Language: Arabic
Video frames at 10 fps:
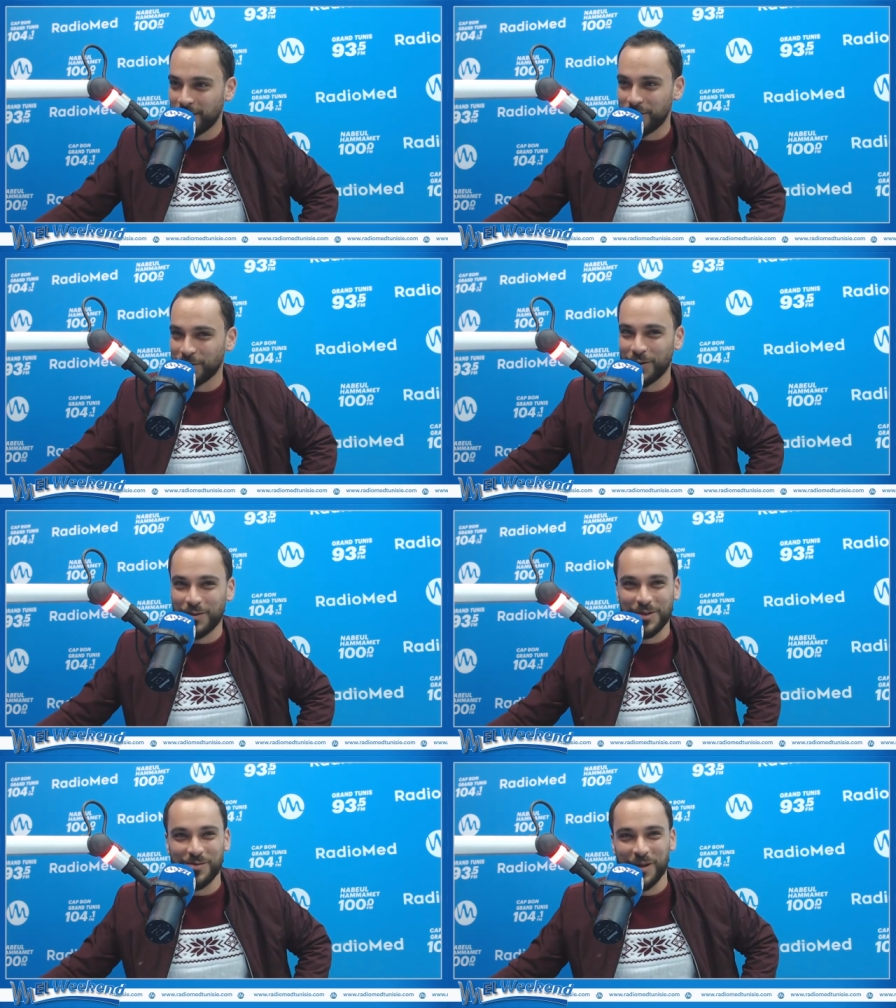بليتو
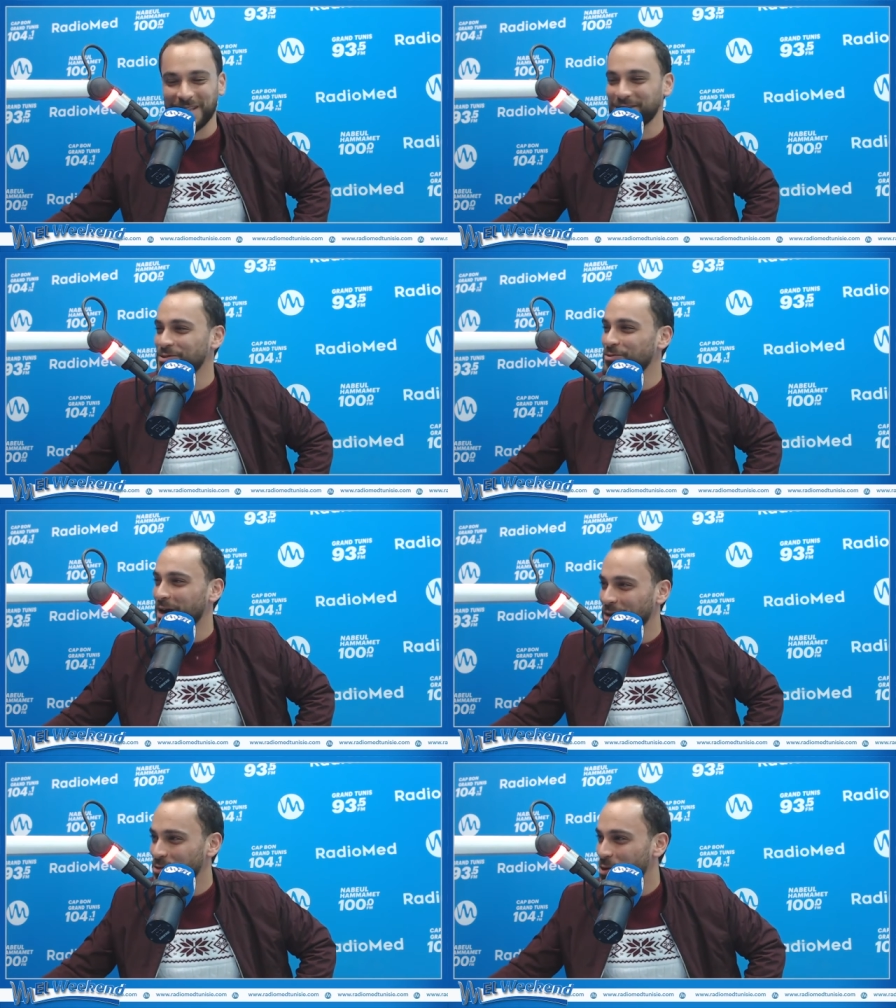مش المواطنين
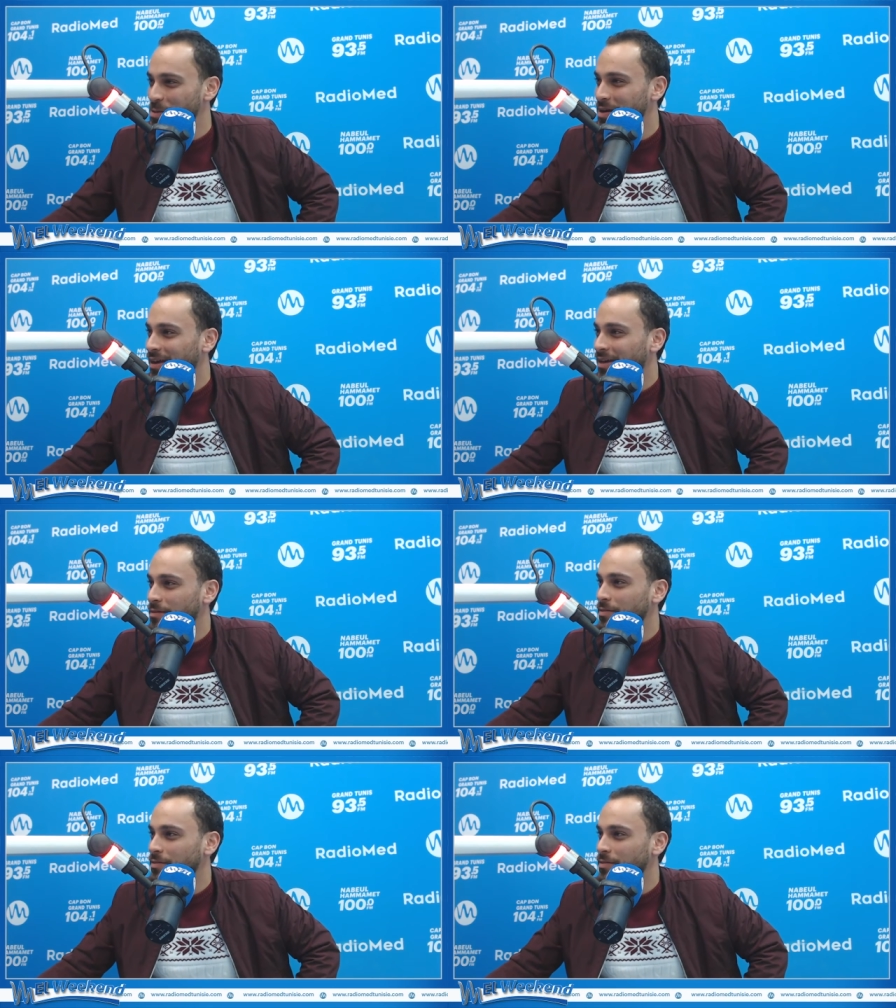ونوعيوهم أه.